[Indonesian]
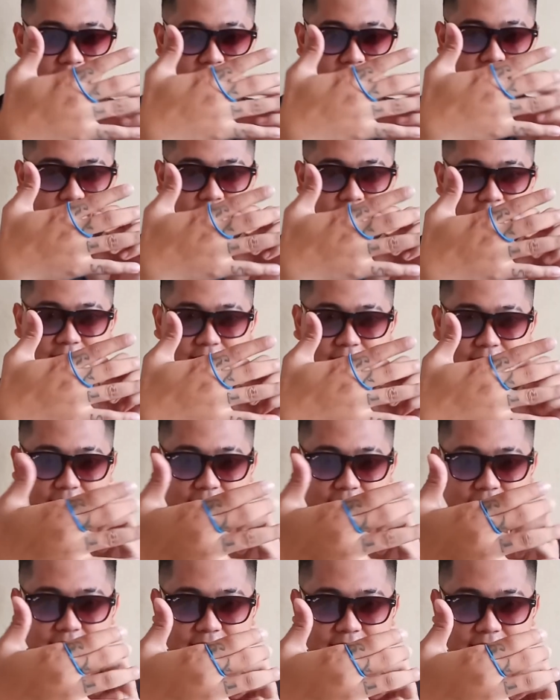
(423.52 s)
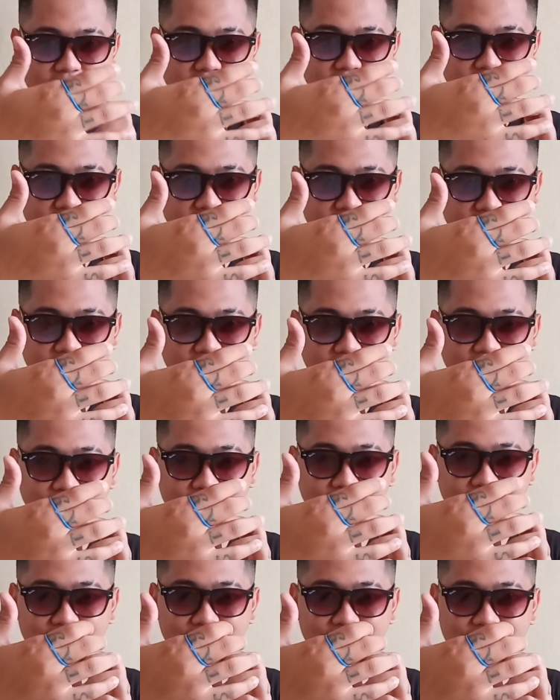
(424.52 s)
ya tariknya kayak gini
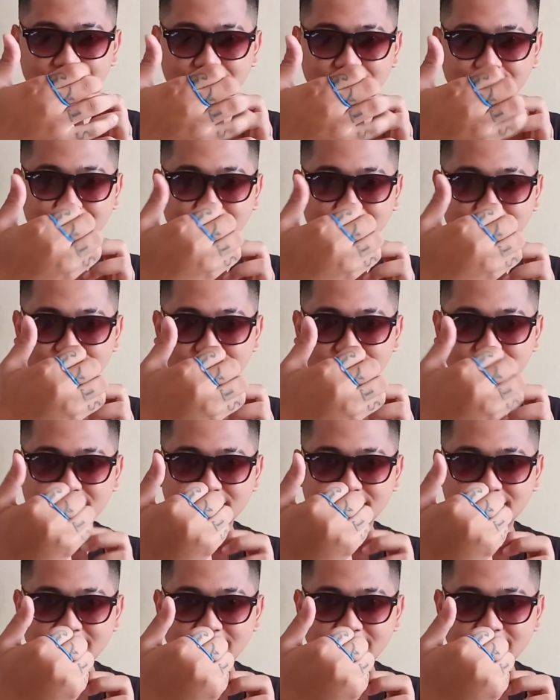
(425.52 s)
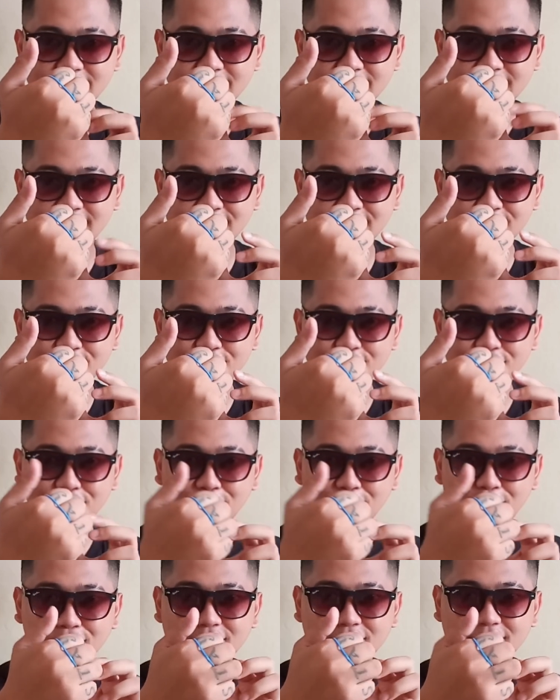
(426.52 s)
terus masukin sini Itu
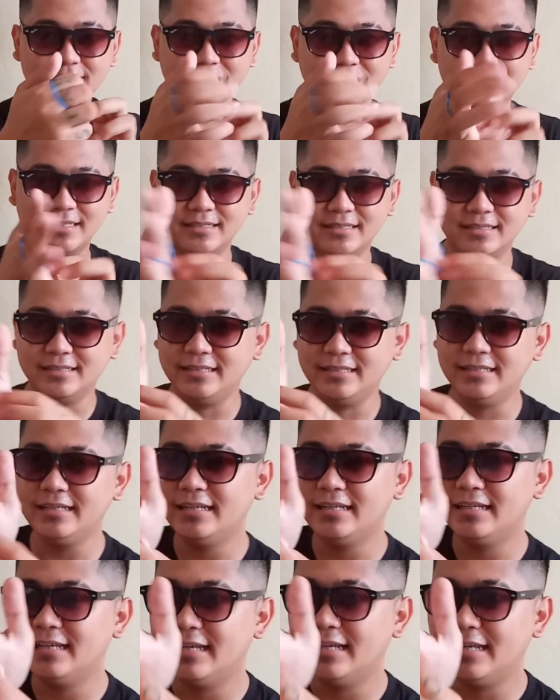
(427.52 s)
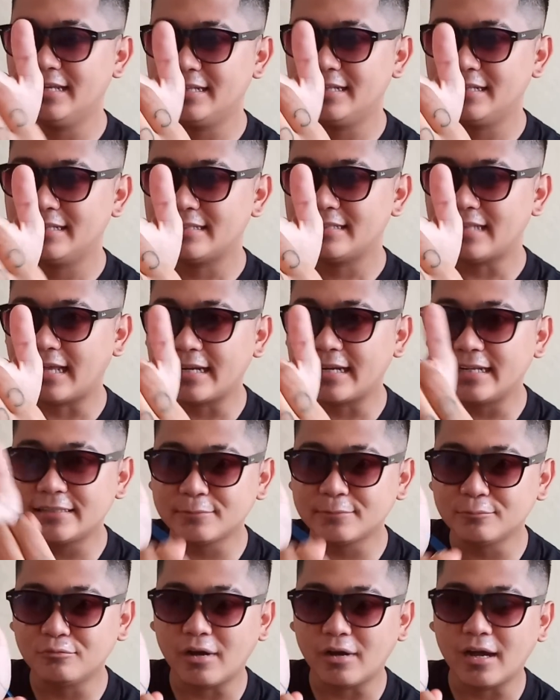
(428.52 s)
slow motion ya nih tarik
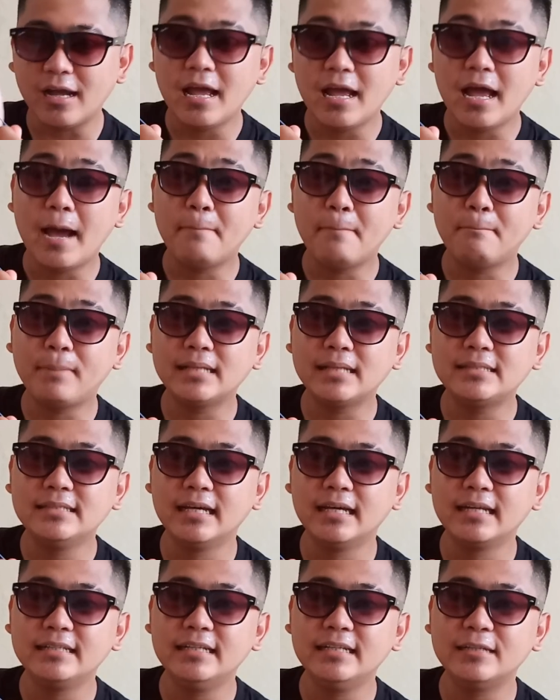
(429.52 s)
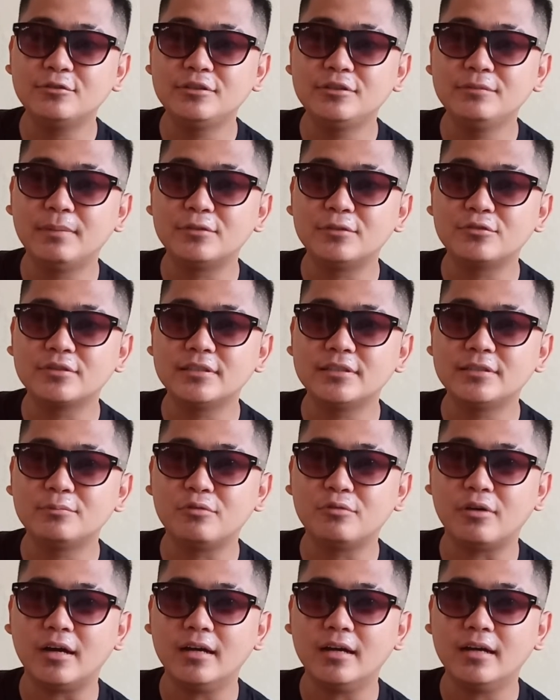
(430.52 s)
semua empat jarinya itu dimasukin
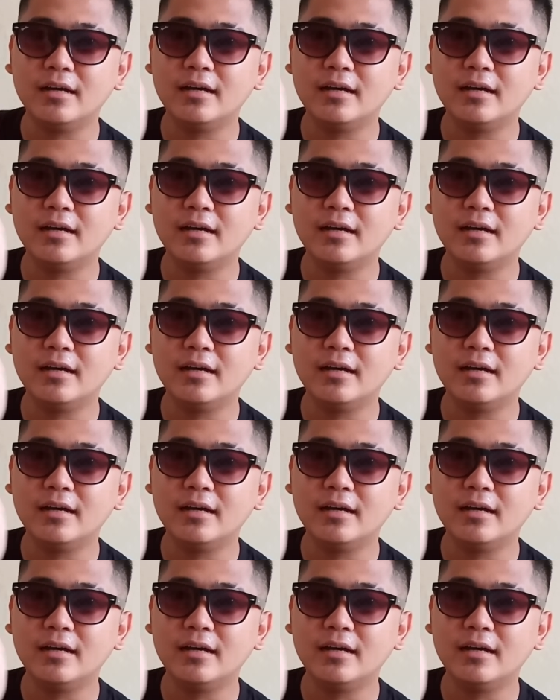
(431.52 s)
semua